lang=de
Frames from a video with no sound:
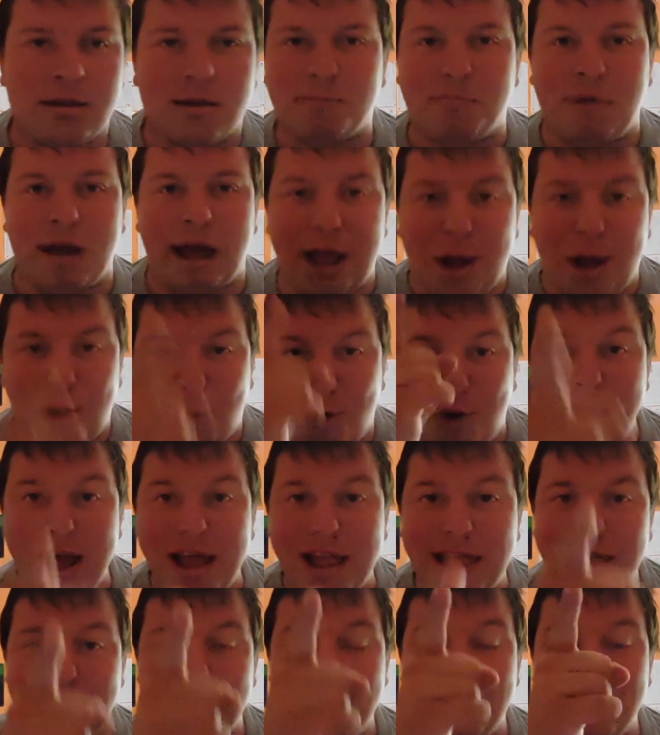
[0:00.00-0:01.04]
Bei euch
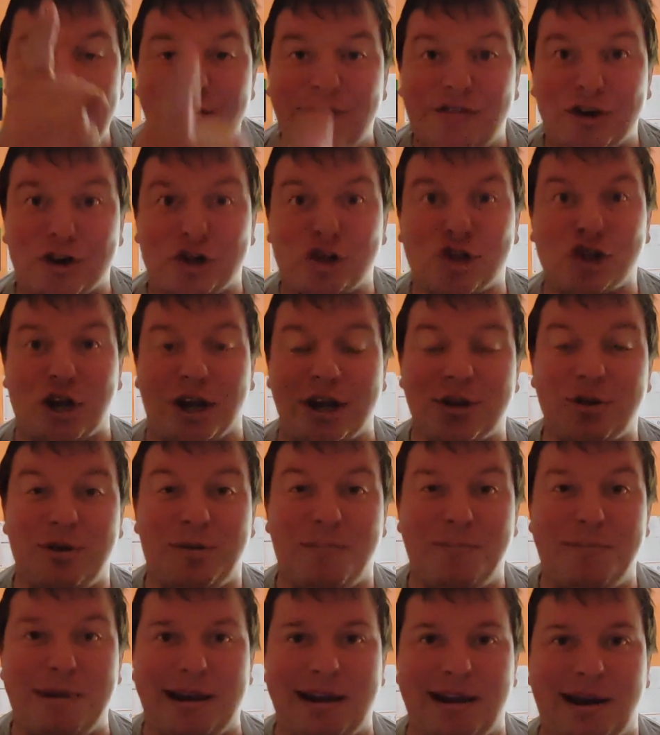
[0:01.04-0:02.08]
setzt der Verstand
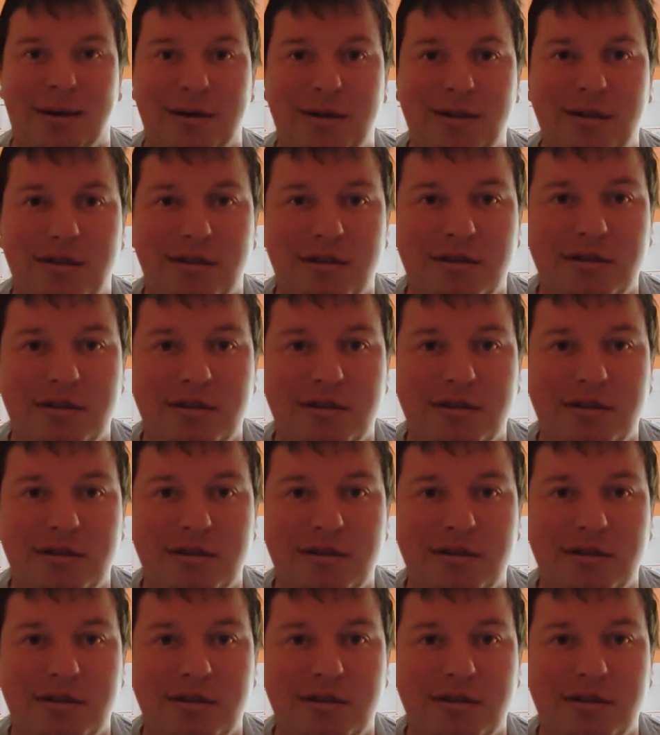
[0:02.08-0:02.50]
komplett aus.